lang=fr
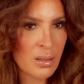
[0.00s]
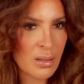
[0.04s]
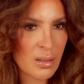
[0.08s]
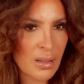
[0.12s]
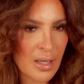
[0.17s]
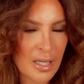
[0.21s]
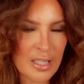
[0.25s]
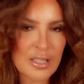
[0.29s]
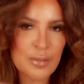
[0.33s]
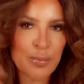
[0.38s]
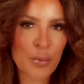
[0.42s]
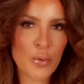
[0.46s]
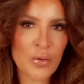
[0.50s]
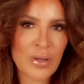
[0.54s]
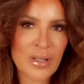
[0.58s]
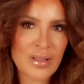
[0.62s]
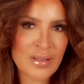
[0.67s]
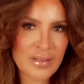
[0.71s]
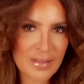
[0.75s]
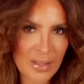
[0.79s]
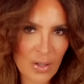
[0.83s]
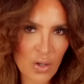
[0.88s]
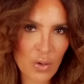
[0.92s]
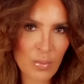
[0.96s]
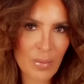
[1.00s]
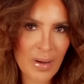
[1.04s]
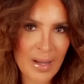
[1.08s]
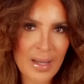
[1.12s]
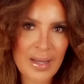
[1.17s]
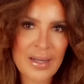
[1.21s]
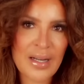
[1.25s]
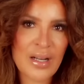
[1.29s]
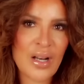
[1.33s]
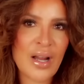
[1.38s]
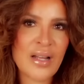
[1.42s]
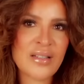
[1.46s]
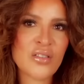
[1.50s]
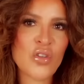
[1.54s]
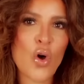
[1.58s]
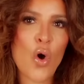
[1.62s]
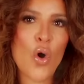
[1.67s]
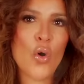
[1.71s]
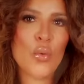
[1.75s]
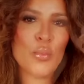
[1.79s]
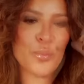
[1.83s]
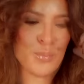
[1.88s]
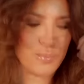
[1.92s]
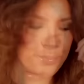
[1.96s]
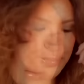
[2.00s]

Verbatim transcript: exponentiellement éclatant.